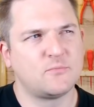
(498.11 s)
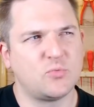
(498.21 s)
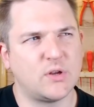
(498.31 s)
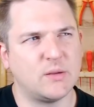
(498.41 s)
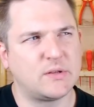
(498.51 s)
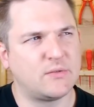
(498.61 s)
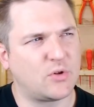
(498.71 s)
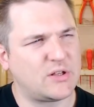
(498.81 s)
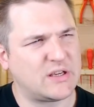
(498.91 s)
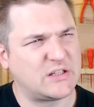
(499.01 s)
Wann nehme ich den
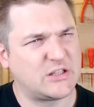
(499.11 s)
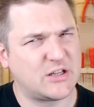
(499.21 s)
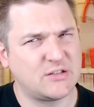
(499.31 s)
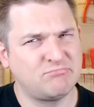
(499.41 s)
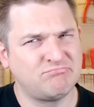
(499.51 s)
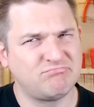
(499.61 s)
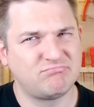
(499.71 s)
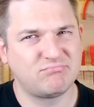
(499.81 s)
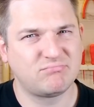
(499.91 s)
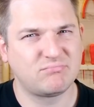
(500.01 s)
nicht richtig ran?
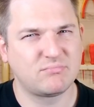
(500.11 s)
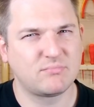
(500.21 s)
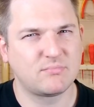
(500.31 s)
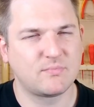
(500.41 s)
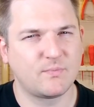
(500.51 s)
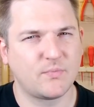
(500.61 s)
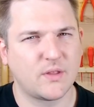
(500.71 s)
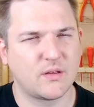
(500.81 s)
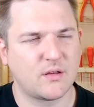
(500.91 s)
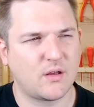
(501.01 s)

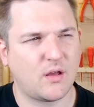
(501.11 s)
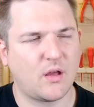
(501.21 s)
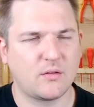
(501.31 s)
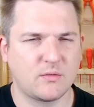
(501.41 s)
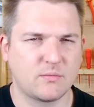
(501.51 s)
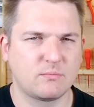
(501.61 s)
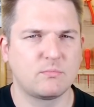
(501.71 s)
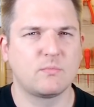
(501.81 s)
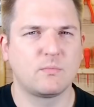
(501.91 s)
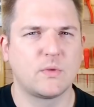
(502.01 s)
Ja,
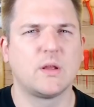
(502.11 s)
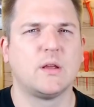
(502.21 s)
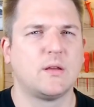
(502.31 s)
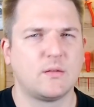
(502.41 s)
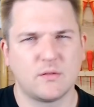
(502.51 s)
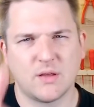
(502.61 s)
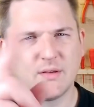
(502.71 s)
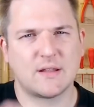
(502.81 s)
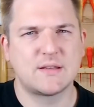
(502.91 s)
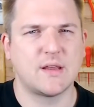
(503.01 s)
ihr
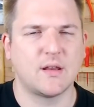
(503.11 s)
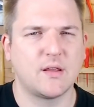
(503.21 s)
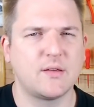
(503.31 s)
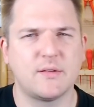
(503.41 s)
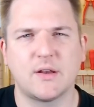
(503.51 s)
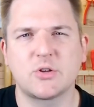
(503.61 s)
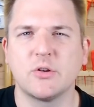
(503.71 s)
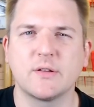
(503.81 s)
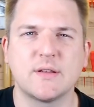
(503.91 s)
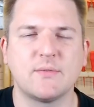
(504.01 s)
werdet sehen. Ihr werdet schon
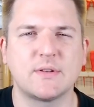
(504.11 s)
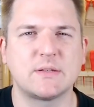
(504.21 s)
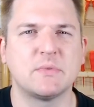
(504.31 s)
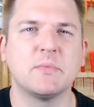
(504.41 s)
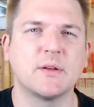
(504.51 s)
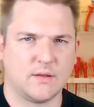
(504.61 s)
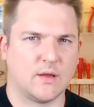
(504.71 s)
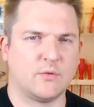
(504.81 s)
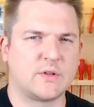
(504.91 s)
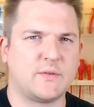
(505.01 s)
noch sehen, was ich damit mache.
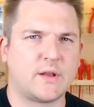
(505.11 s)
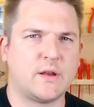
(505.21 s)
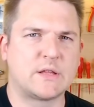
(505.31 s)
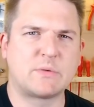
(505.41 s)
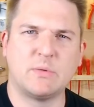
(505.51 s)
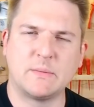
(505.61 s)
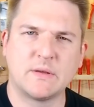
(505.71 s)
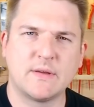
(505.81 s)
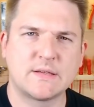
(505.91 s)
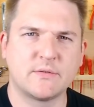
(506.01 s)
Ja, und was wäre denn das Problem
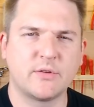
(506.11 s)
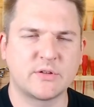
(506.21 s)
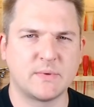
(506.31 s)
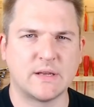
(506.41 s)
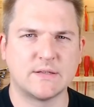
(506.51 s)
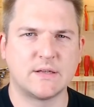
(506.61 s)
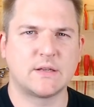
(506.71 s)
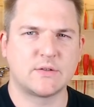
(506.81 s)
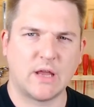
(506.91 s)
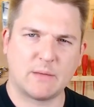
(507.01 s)
gewesen, aus meiner Sicht?
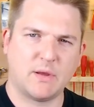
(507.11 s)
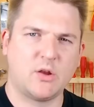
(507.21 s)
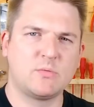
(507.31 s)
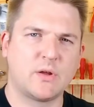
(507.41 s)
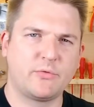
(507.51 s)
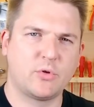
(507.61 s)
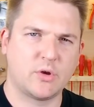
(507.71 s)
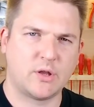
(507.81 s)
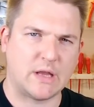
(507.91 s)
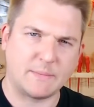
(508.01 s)
Also die ABE-Nummer
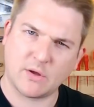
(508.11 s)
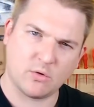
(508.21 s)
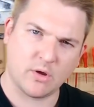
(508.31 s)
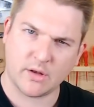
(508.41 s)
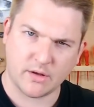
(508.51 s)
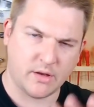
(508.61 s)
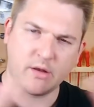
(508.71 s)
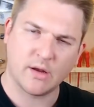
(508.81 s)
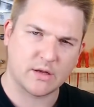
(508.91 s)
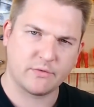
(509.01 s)
für die Abdeckung
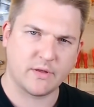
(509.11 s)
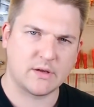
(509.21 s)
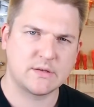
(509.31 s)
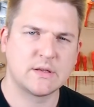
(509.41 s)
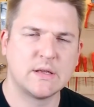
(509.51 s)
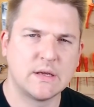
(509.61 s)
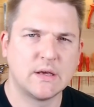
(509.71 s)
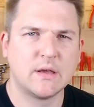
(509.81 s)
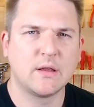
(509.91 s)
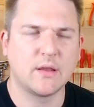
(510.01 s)
hinten hat gefehlt.
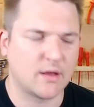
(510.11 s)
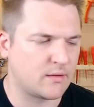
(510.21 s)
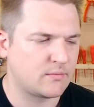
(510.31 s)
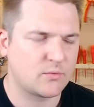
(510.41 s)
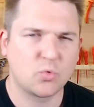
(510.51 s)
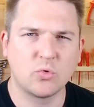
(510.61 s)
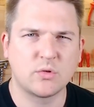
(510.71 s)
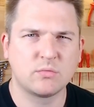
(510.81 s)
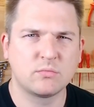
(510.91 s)
Ja, gut.